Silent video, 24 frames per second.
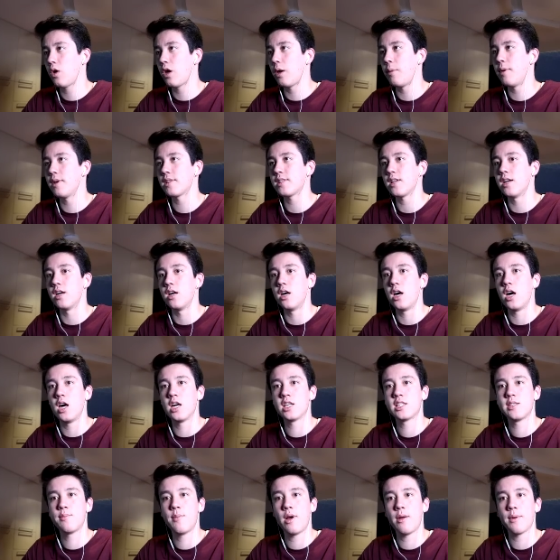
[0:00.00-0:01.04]
OK、皆さん、
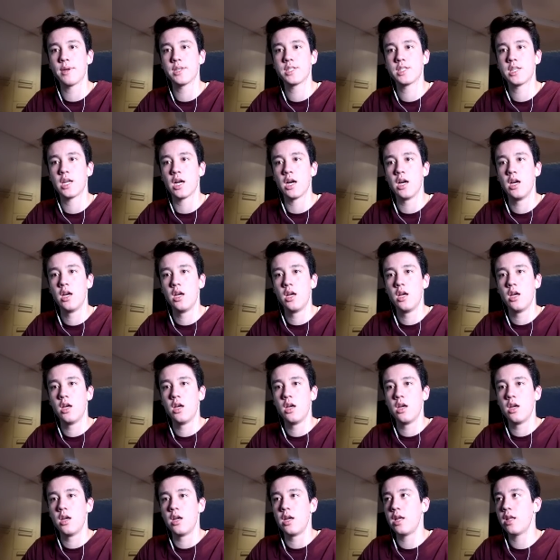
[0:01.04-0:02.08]
始まりました。
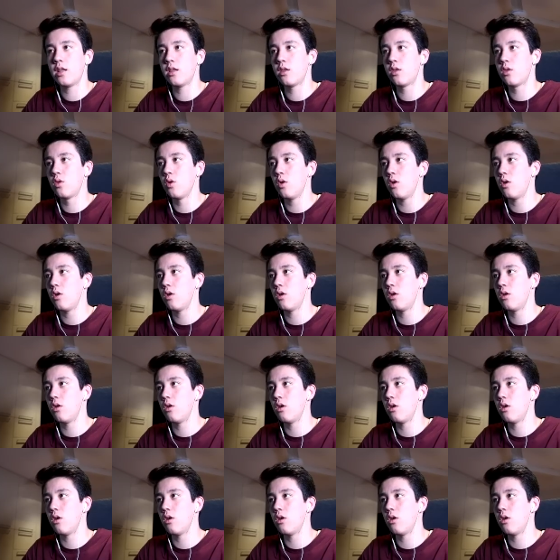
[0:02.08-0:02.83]
えっと、